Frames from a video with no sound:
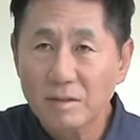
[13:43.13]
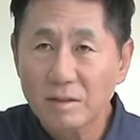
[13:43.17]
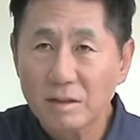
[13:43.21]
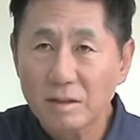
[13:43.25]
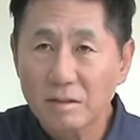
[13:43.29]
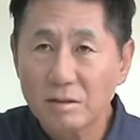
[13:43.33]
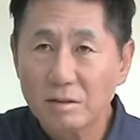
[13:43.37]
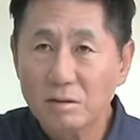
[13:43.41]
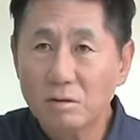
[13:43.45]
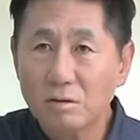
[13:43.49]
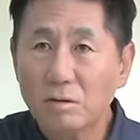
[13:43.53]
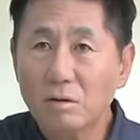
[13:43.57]

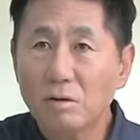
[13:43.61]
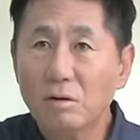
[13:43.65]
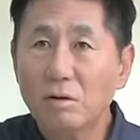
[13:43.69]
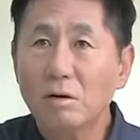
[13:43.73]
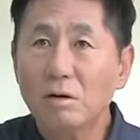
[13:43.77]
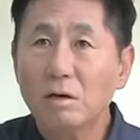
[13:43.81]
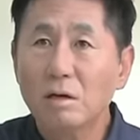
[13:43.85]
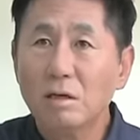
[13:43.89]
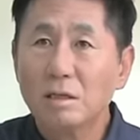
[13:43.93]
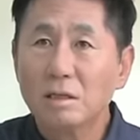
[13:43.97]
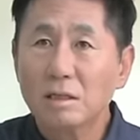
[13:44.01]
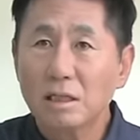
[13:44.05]

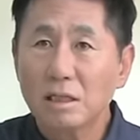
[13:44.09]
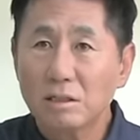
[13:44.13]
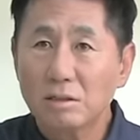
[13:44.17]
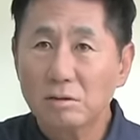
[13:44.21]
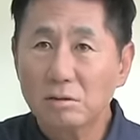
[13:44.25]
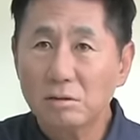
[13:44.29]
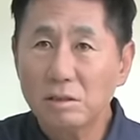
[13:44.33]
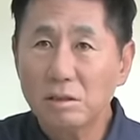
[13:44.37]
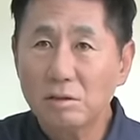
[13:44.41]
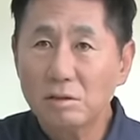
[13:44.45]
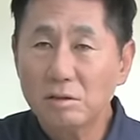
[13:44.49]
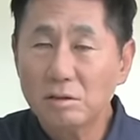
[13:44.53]
그리고
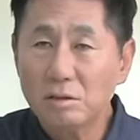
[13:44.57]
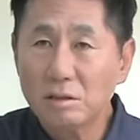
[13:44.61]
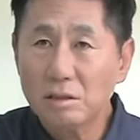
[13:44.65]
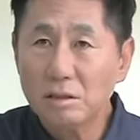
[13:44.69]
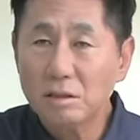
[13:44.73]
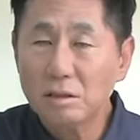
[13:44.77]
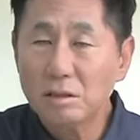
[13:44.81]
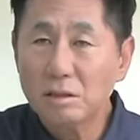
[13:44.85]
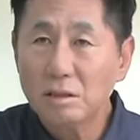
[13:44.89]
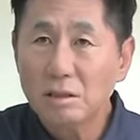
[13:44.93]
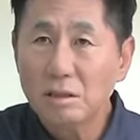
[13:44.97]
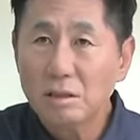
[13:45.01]
계속
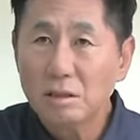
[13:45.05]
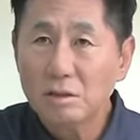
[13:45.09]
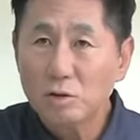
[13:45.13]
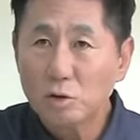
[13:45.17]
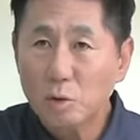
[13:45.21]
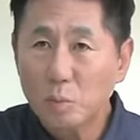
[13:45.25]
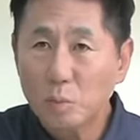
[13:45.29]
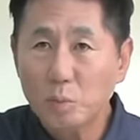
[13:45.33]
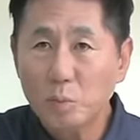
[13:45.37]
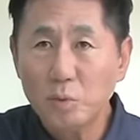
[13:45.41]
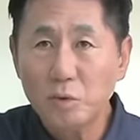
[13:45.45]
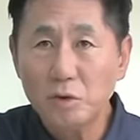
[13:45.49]
이어지는
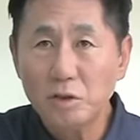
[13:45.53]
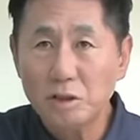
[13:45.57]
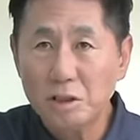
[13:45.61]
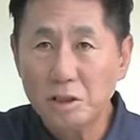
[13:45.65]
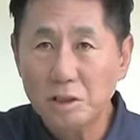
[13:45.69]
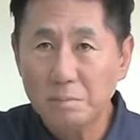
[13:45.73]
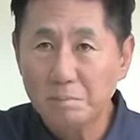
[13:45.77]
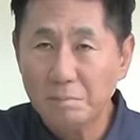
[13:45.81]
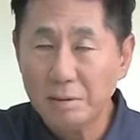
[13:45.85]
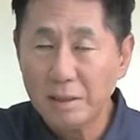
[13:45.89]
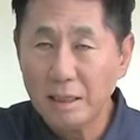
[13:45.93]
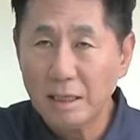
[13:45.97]
촛불
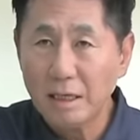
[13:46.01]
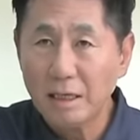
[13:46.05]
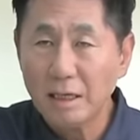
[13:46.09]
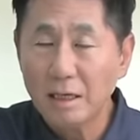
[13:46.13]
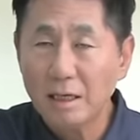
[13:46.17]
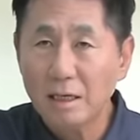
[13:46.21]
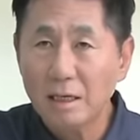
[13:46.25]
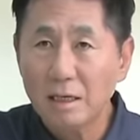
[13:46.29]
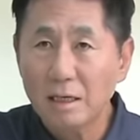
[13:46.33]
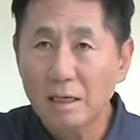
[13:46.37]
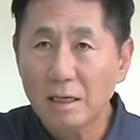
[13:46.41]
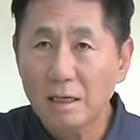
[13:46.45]

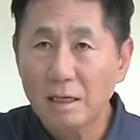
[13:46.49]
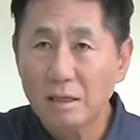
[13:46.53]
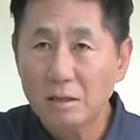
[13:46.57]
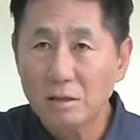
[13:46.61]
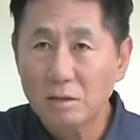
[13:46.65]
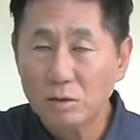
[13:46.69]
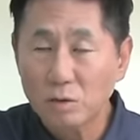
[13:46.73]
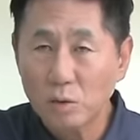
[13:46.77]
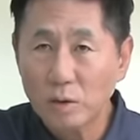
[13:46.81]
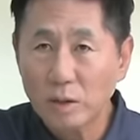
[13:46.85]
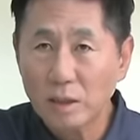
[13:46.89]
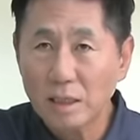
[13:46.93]

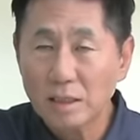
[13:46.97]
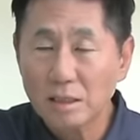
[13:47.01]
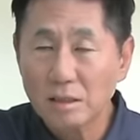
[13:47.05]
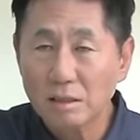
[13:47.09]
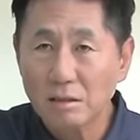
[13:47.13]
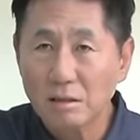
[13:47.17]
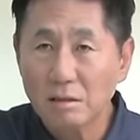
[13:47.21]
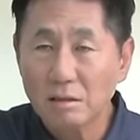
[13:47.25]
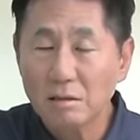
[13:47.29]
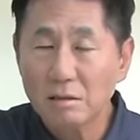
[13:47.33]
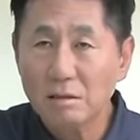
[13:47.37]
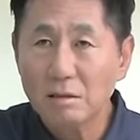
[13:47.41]
집회를
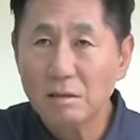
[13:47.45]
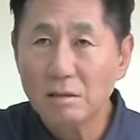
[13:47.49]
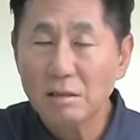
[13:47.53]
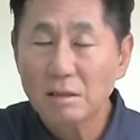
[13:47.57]
통해서